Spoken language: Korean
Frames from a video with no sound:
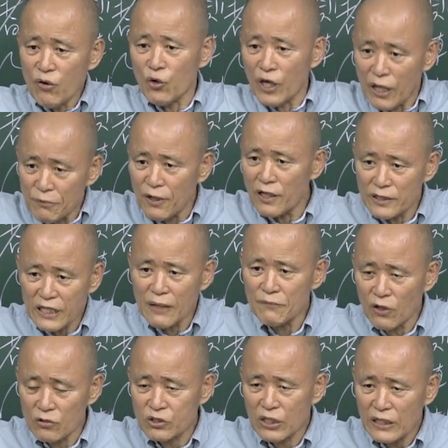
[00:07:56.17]

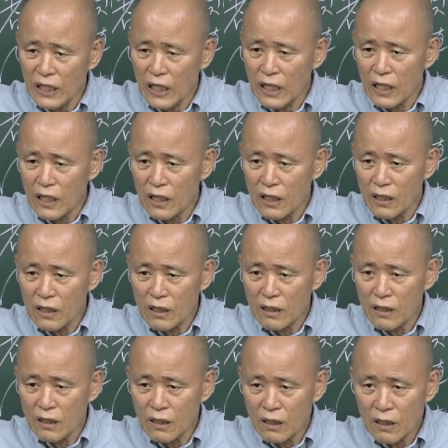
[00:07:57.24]
회멸되면 어떻게 돼?
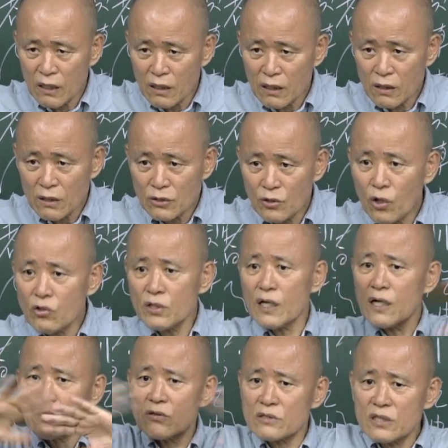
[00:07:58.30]

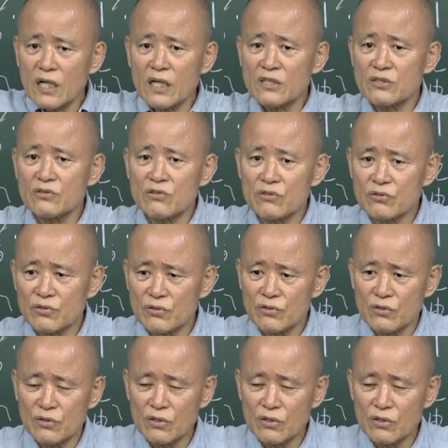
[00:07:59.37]
영이라는 사라지는 거죠